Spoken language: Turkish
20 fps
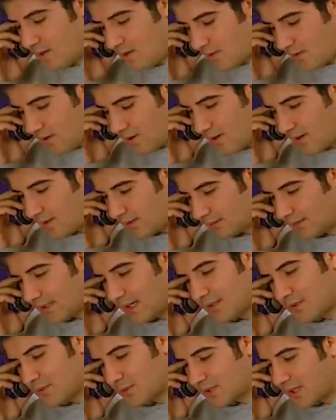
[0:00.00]
Yok
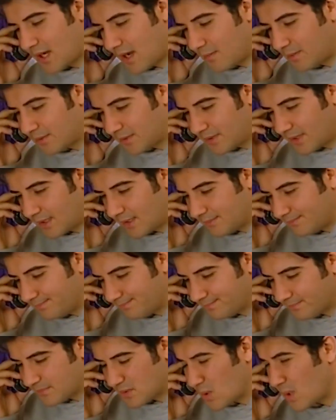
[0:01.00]
daha çok kabus
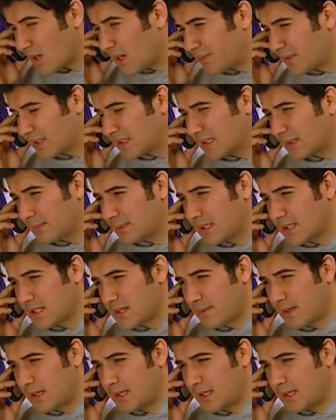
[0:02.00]
diyelim. Coğrafya kitabıyla